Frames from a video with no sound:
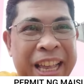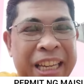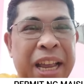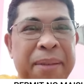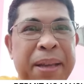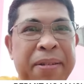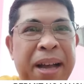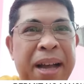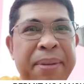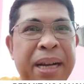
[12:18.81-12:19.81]
Isabi eh, ko
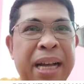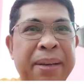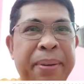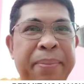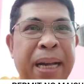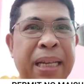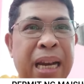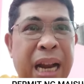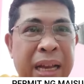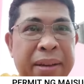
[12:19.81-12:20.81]
nga mga
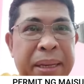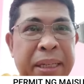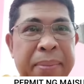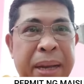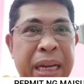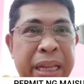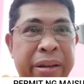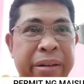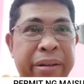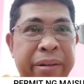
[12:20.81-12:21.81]
kababayan, ang masama
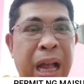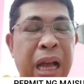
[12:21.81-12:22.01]
nito,